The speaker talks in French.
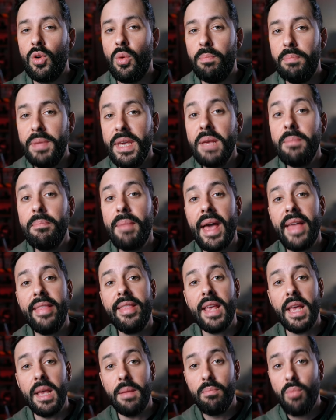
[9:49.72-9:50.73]
Le Big
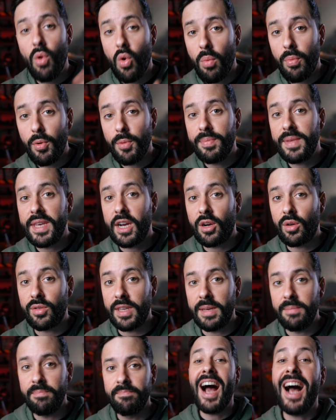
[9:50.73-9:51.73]
Ben est beaucoup plus petit à
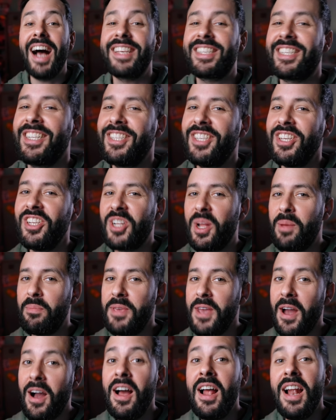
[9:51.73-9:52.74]
côté. Ah, celle-ci je l'aime
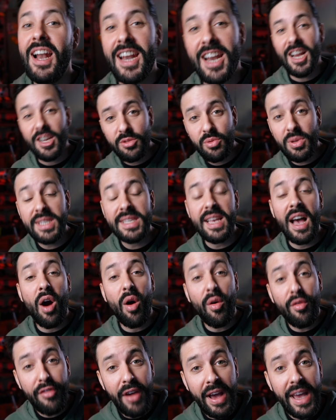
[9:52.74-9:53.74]
bien. La Suisse a
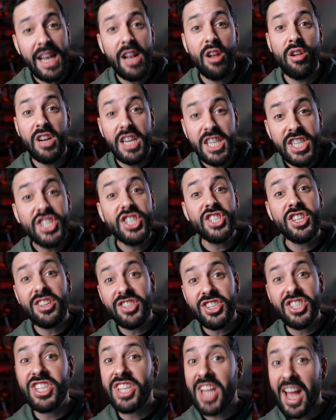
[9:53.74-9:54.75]
envahi le
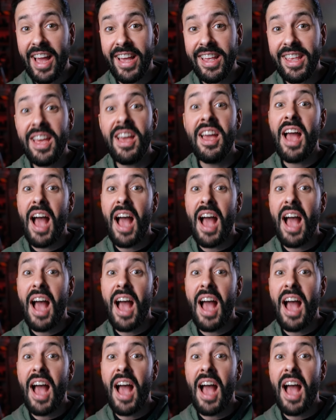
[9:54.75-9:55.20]
Liechtenstein